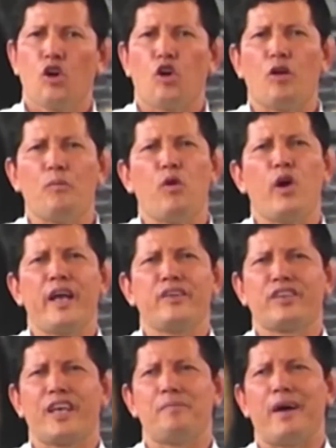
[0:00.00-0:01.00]
¿Cómo
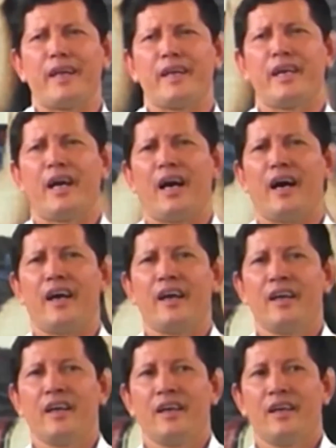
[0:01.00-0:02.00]
es que María
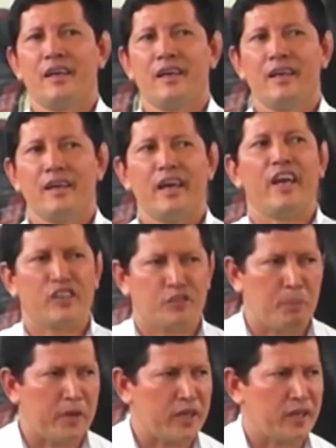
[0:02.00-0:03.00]

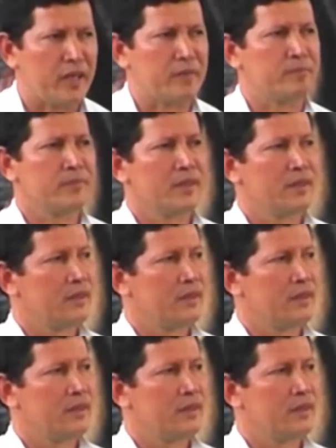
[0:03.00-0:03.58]
es virgen